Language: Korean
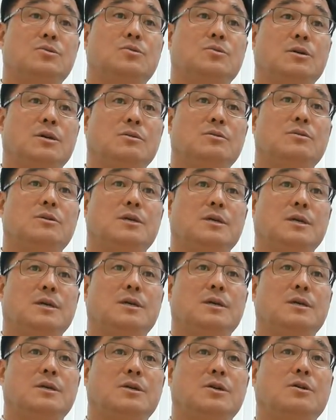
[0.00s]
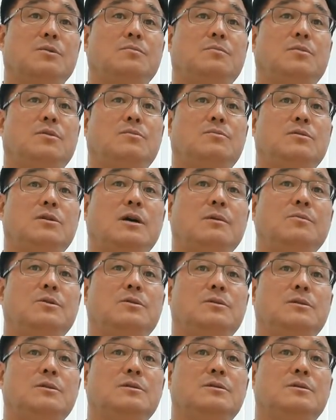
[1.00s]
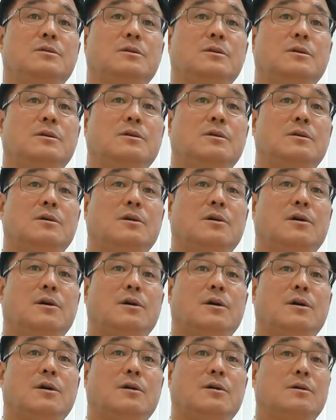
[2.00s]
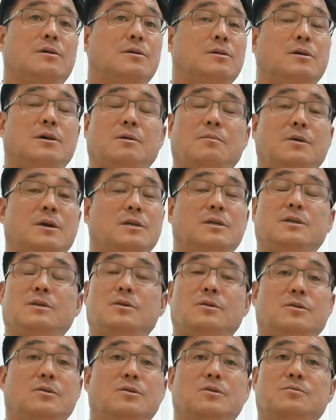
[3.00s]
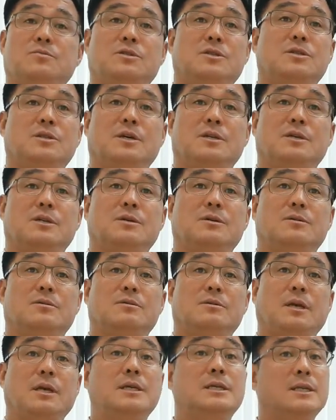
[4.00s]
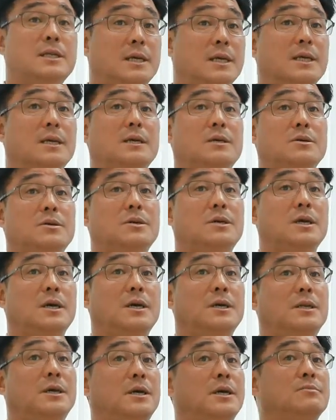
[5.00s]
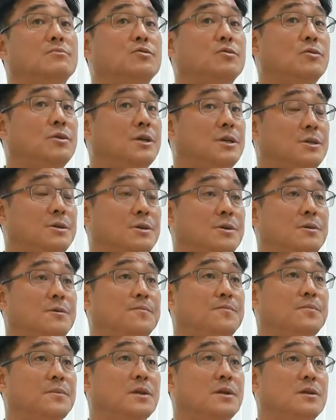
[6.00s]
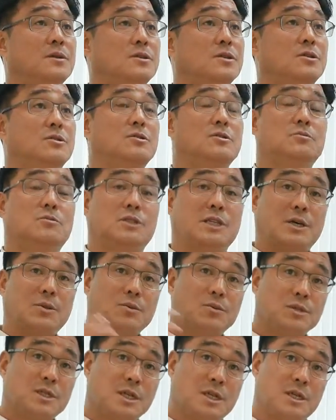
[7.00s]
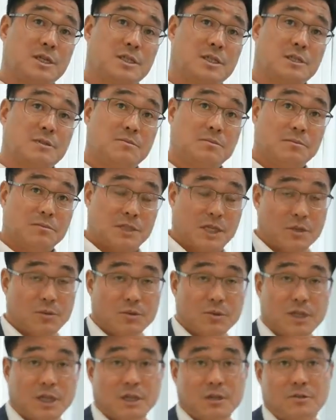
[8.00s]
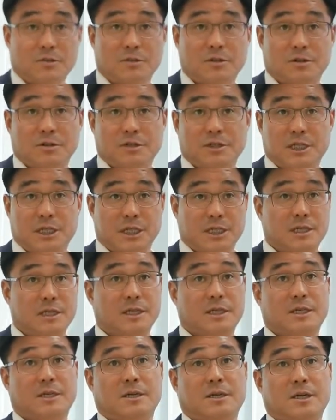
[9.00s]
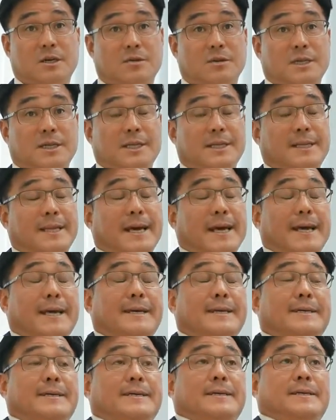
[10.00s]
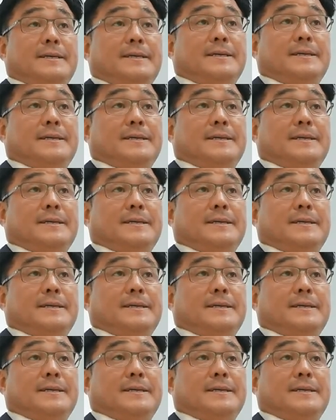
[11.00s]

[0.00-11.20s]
그런 쪽하고 이렇게 협업을 하면은 그렇게 많이 어렵진 않아요. 대신에 그렇게 하나 함으로 해서 저희들이 뭐 자동차 지금 자동차에도 그런 징크가 들어가고 있는데